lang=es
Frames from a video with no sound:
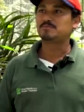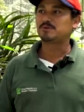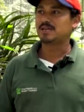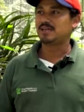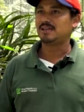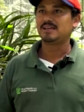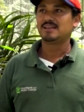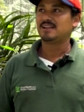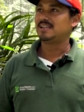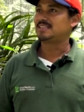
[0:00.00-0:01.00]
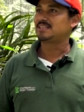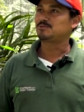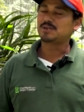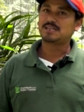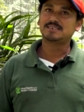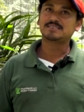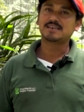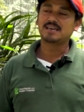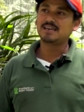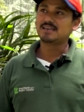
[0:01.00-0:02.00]
porque la naturaleza
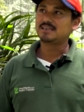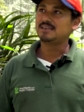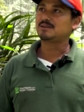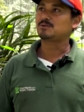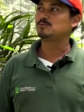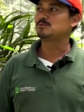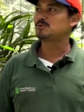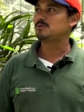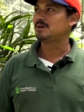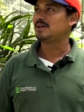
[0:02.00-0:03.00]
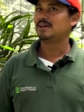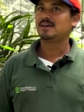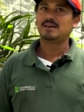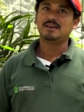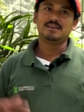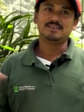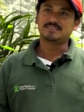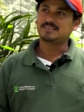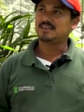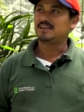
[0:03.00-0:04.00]
que hay aquí, incluso
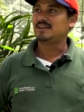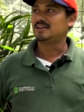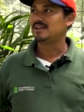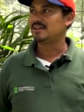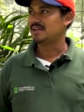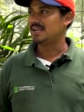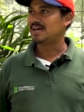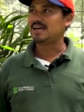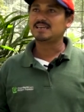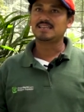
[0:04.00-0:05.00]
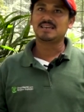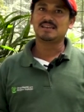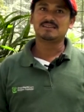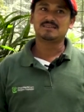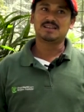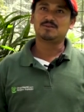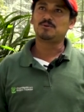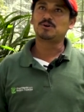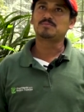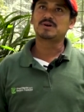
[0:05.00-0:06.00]
este, el aire, la
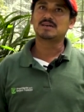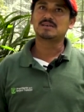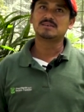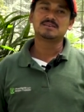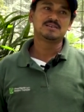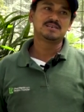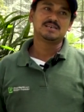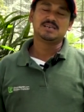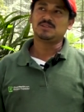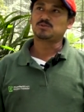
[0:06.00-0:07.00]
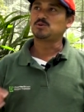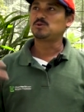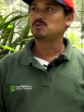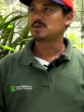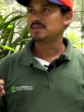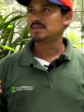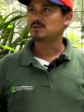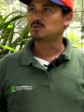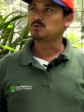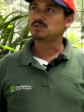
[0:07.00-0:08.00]
forma, eh, todo lo que
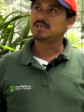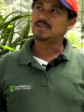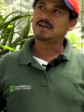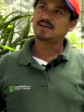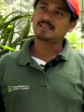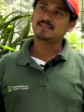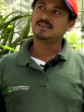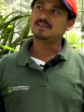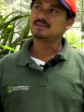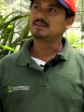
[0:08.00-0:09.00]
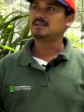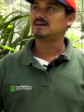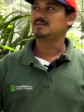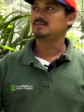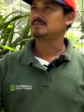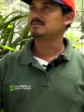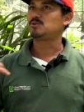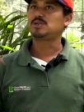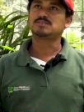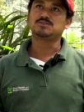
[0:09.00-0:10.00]
incluye el jardín, la
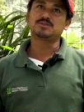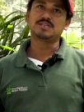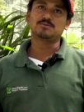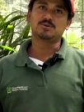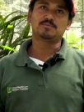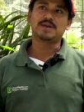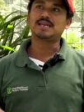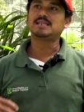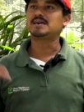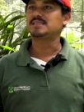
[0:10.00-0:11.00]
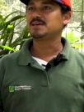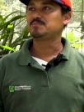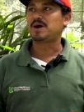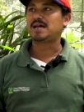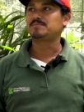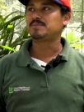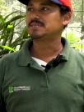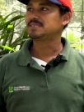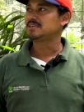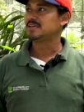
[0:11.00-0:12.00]
colección de bromelias, de palmas,